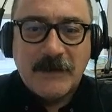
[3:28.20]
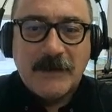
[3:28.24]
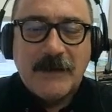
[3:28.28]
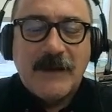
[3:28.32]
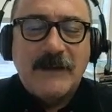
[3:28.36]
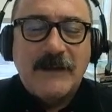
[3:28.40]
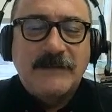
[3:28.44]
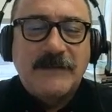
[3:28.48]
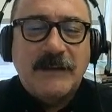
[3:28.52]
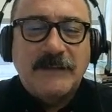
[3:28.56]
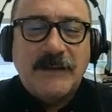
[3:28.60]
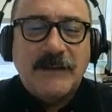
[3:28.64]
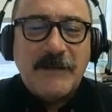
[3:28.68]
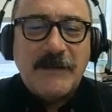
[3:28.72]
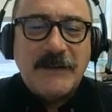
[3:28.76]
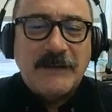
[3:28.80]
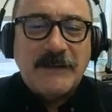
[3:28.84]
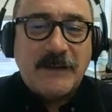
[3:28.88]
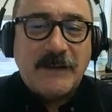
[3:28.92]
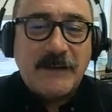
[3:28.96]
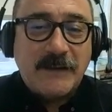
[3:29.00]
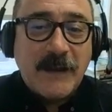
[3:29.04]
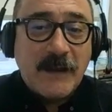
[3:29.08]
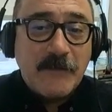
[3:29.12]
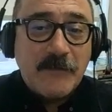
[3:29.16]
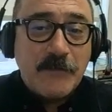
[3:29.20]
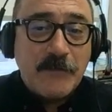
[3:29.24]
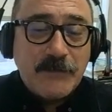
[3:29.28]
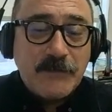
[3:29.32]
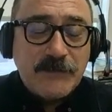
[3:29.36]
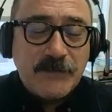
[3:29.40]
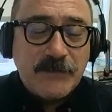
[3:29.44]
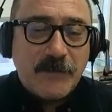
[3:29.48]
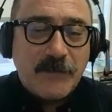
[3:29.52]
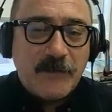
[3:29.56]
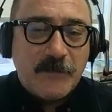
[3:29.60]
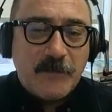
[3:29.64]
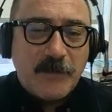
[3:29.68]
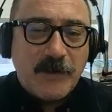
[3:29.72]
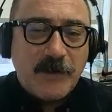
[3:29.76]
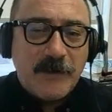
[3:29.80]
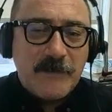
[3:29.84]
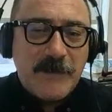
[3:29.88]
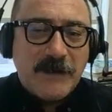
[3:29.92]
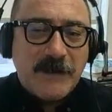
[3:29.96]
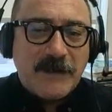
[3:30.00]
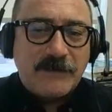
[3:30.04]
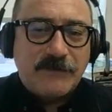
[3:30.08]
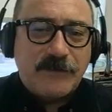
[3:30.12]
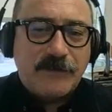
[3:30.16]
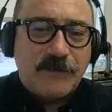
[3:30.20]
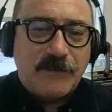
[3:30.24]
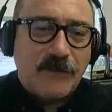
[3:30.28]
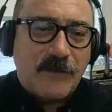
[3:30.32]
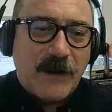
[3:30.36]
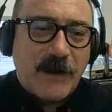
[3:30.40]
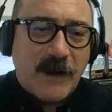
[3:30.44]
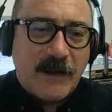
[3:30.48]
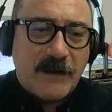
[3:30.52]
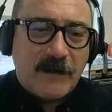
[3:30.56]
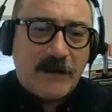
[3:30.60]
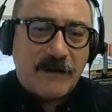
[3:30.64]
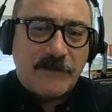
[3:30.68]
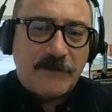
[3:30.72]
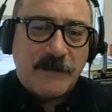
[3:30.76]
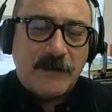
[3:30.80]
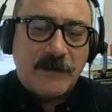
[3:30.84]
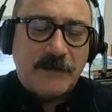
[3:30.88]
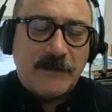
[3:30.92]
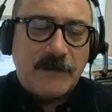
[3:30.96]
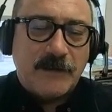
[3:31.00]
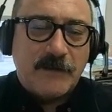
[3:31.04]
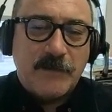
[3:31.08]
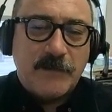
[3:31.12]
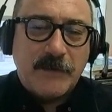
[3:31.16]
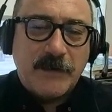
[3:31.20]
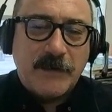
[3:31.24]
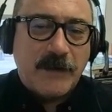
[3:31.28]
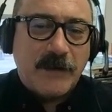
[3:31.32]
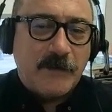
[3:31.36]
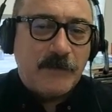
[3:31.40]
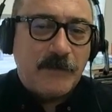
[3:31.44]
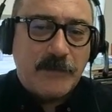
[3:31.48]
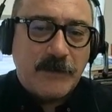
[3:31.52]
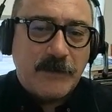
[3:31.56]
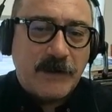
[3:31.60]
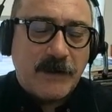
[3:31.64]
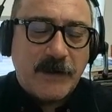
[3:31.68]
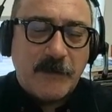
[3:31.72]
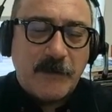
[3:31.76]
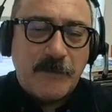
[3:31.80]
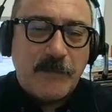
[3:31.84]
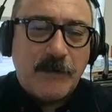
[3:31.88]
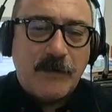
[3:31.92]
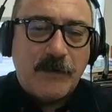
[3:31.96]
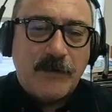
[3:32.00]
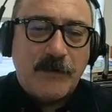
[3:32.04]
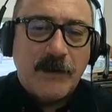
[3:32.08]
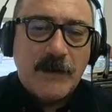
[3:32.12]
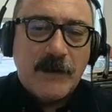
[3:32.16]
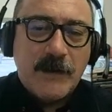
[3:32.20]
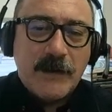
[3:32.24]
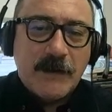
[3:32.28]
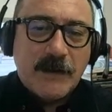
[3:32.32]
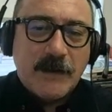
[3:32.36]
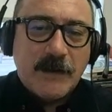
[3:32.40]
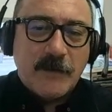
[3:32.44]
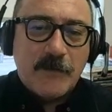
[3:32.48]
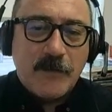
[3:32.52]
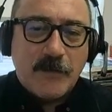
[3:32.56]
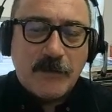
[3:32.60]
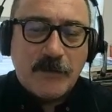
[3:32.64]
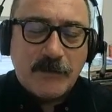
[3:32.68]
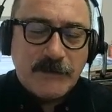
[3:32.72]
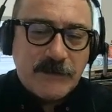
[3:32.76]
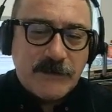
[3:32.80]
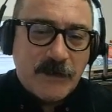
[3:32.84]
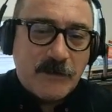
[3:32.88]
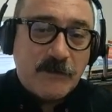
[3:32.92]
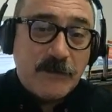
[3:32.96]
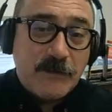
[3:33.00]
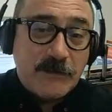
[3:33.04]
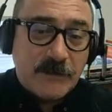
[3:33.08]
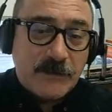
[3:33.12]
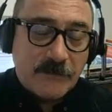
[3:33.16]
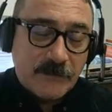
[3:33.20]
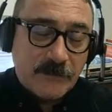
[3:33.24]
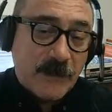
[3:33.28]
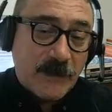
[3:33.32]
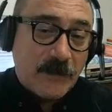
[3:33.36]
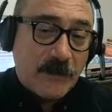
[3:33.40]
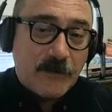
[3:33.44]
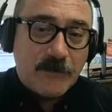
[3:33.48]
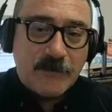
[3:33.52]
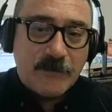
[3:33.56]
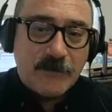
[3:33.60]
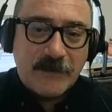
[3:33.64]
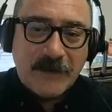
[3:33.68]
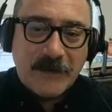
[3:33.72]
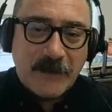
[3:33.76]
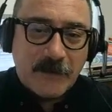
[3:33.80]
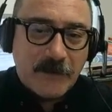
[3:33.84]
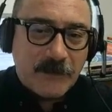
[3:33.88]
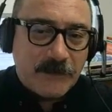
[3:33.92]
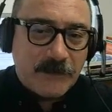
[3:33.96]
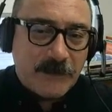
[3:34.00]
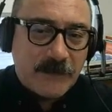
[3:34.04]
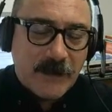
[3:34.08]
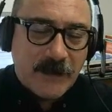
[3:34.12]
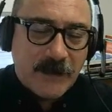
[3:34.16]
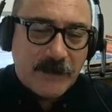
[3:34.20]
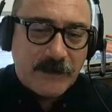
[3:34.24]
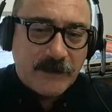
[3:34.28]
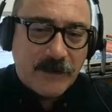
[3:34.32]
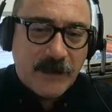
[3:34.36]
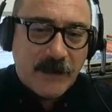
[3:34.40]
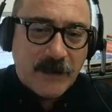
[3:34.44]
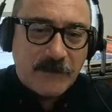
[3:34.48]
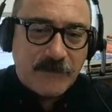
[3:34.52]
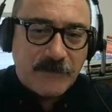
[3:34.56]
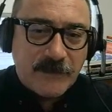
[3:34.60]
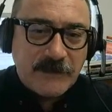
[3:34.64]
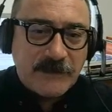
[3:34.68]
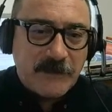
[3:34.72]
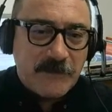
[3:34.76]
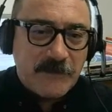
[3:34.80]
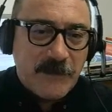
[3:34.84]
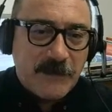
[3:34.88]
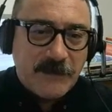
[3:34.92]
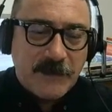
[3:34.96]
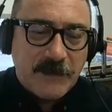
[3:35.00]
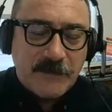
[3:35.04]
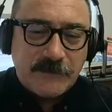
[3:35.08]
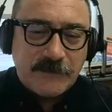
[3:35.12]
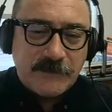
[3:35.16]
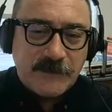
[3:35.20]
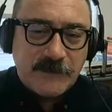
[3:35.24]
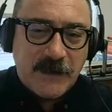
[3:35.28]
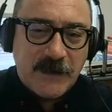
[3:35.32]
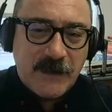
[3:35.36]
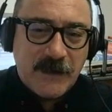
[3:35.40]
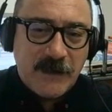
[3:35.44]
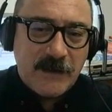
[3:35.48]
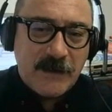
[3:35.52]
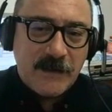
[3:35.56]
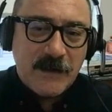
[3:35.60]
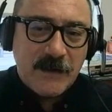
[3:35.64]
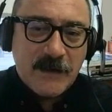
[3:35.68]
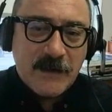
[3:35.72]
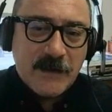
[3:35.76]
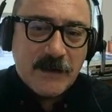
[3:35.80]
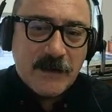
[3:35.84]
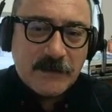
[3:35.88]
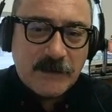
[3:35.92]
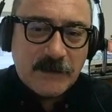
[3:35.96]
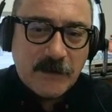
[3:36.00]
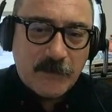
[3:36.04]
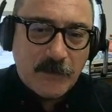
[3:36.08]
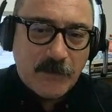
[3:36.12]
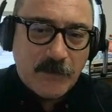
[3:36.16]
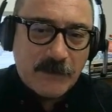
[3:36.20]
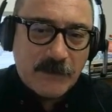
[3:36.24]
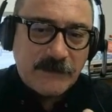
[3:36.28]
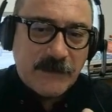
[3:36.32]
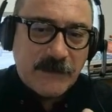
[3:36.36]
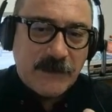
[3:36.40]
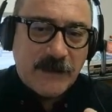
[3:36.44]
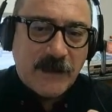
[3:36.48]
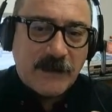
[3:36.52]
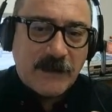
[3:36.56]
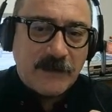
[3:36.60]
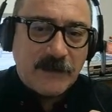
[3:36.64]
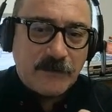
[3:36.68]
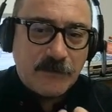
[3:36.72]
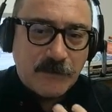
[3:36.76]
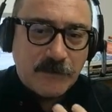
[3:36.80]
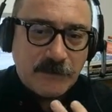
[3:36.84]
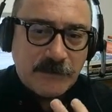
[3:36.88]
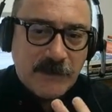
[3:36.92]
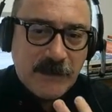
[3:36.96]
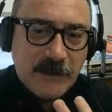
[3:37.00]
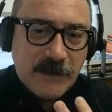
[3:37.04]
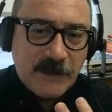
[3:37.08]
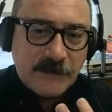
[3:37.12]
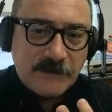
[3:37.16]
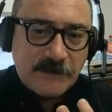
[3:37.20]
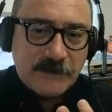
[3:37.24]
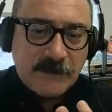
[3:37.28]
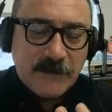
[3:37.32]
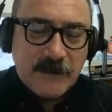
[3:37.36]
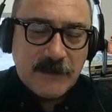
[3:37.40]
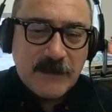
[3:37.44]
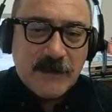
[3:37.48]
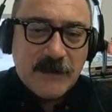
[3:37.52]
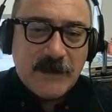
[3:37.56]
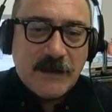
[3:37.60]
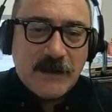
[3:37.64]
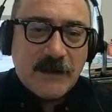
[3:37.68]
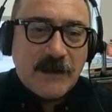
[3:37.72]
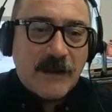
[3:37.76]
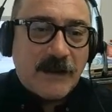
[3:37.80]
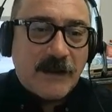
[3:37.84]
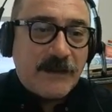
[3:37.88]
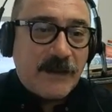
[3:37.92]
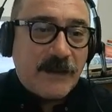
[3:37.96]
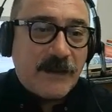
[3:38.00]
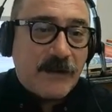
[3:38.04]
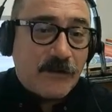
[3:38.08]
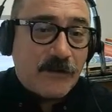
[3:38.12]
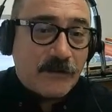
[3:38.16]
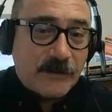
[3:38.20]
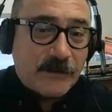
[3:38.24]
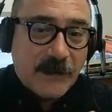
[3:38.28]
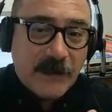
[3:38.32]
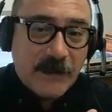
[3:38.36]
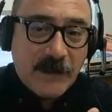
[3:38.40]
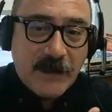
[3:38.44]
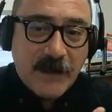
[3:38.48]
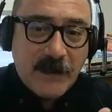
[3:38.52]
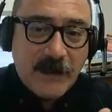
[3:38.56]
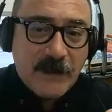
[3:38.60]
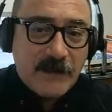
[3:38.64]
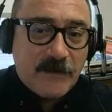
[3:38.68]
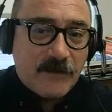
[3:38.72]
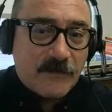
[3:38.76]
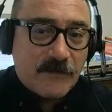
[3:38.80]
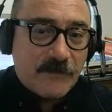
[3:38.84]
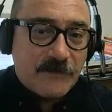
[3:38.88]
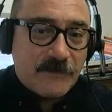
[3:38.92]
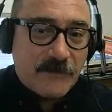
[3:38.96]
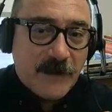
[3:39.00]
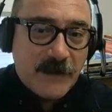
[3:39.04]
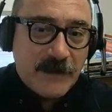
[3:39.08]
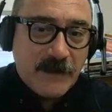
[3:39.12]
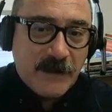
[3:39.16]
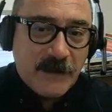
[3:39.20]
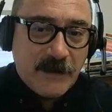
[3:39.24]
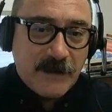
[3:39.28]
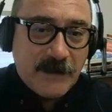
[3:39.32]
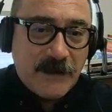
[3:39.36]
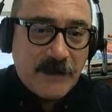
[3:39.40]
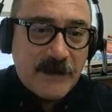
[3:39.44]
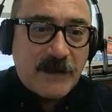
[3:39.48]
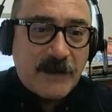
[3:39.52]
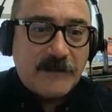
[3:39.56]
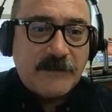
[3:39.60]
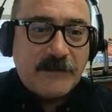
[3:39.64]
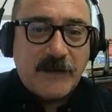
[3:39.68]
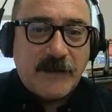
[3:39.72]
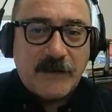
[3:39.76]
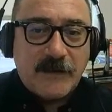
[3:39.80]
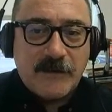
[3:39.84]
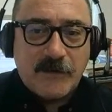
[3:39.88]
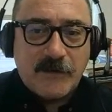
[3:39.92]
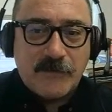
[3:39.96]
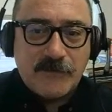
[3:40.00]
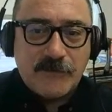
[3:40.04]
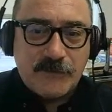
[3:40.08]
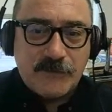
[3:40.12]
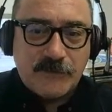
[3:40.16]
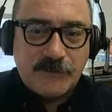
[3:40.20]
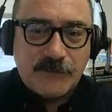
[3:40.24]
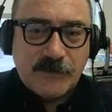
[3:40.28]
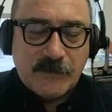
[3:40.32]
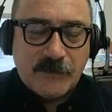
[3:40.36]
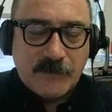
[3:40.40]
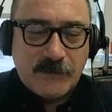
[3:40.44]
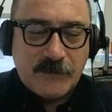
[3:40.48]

Exactamente, y hay muchos de los problemas que son locales, fíjate, porque, por ejemplo, hemos escuchado mucho, bueno, de, las, de las fuentes más denunciadas, te puedo decir las industrias, las discotecas, los bares y la actividad de cultura.